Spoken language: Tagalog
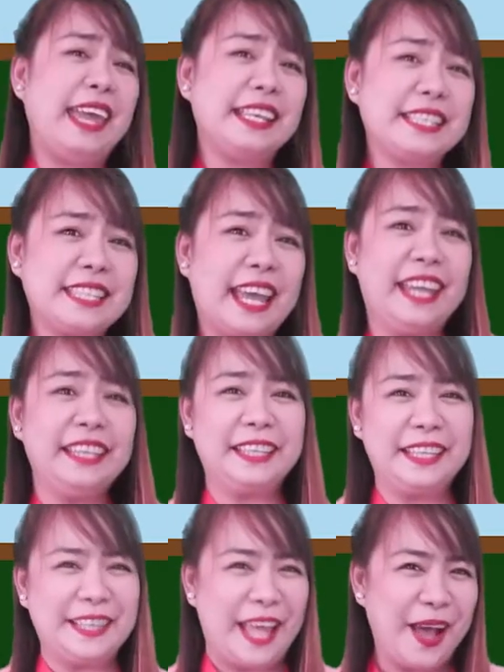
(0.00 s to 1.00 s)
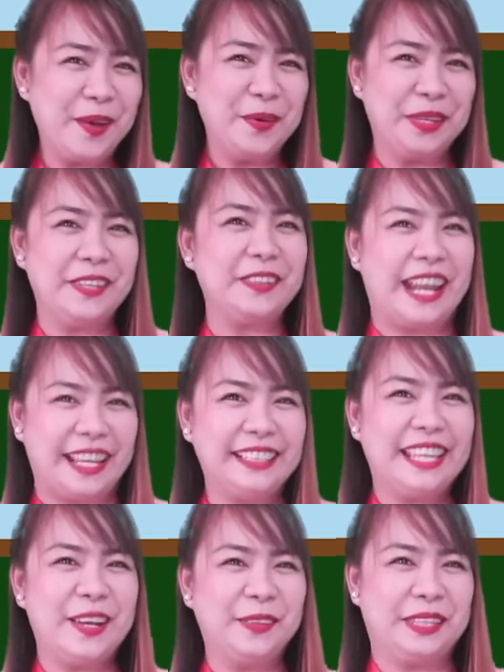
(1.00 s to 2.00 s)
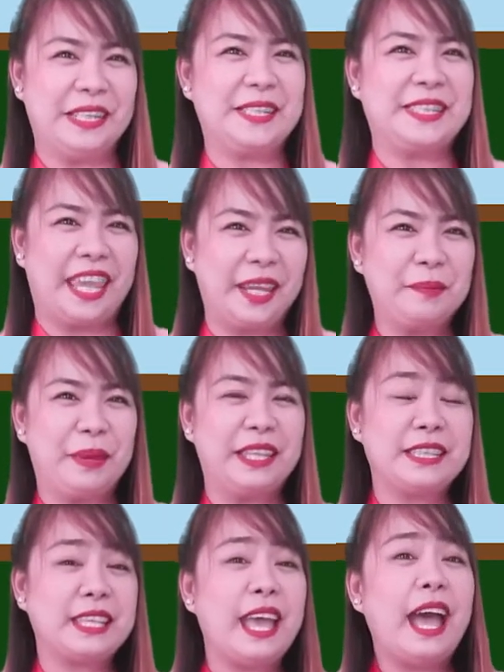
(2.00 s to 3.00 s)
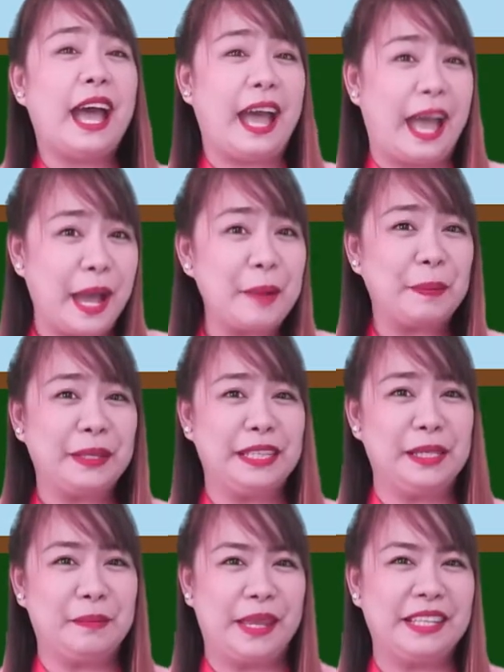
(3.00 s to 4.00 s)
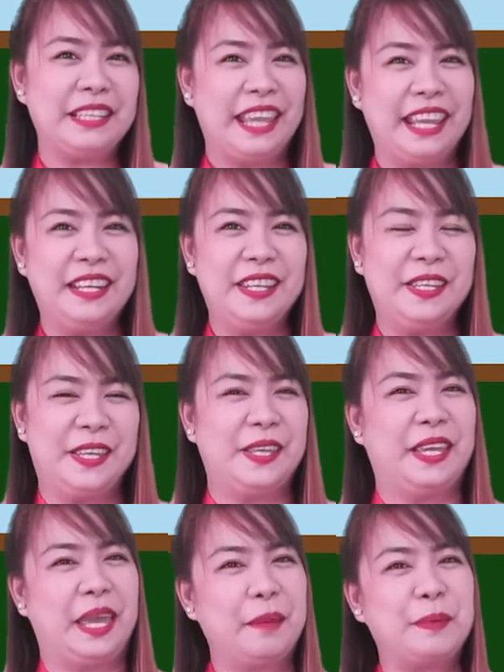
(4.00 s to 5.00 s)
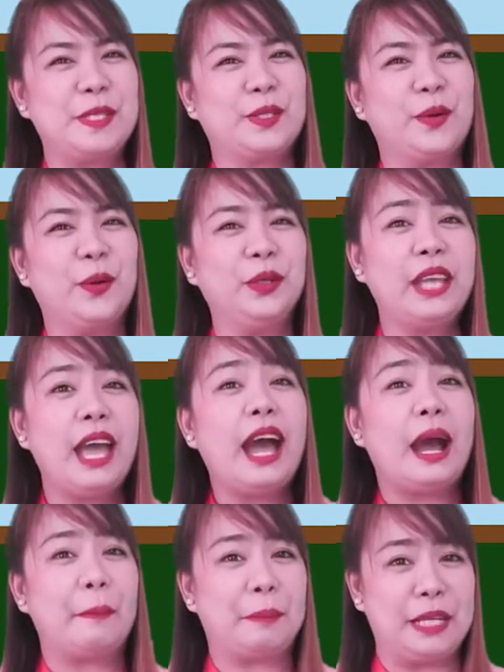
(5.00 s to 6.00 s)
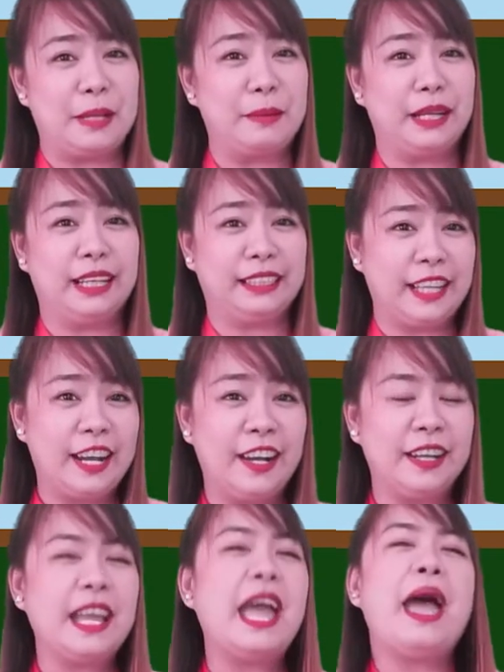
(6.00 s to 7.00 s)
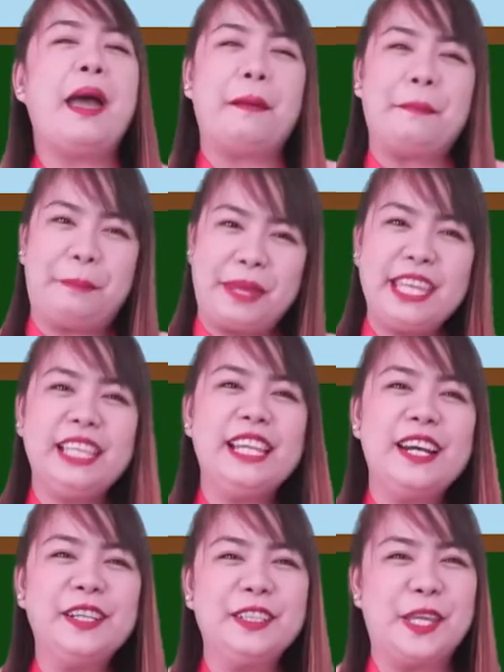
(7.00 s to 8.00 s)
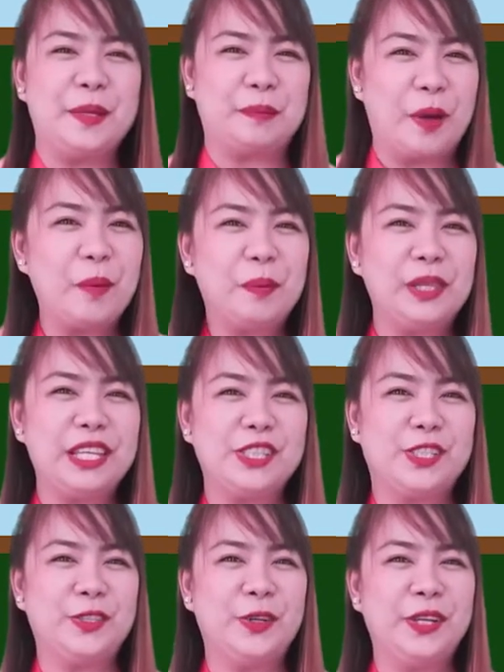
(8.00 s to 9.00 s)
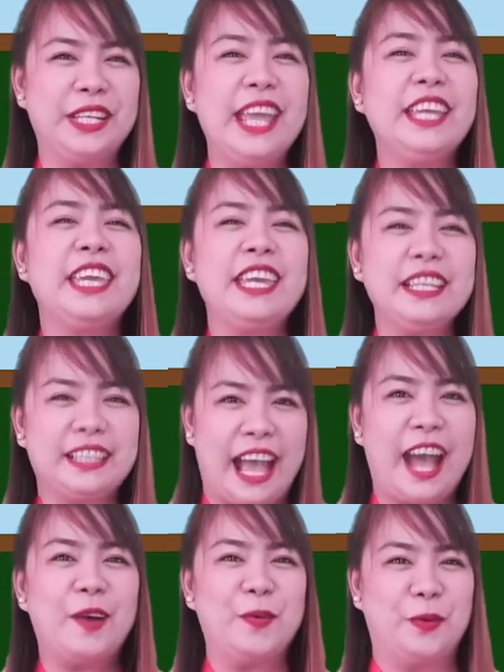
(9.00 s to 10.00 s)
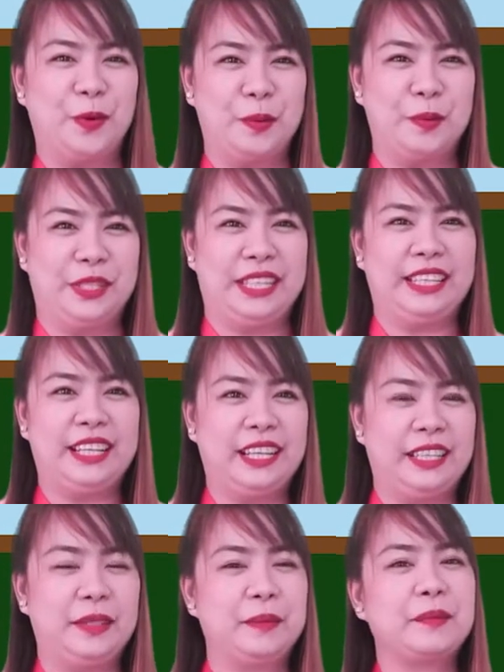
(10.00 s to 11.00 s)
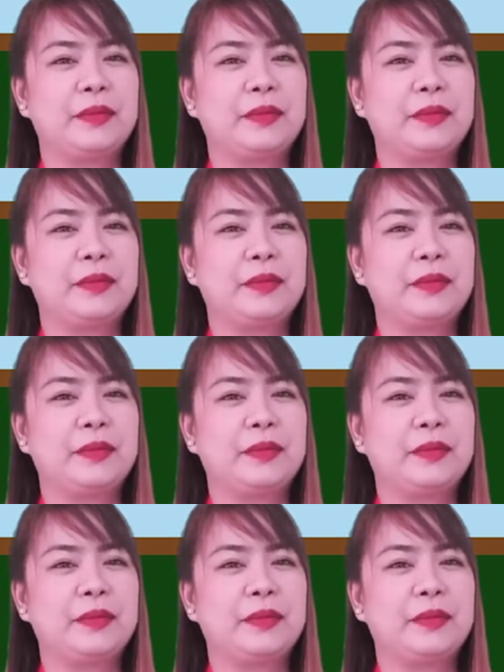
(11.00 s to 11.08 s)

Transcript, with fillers: Excited na kung i-run down ding segments a alben ngeni king episode a pinamagatang bilang ning populasyon king Kahong komunidad.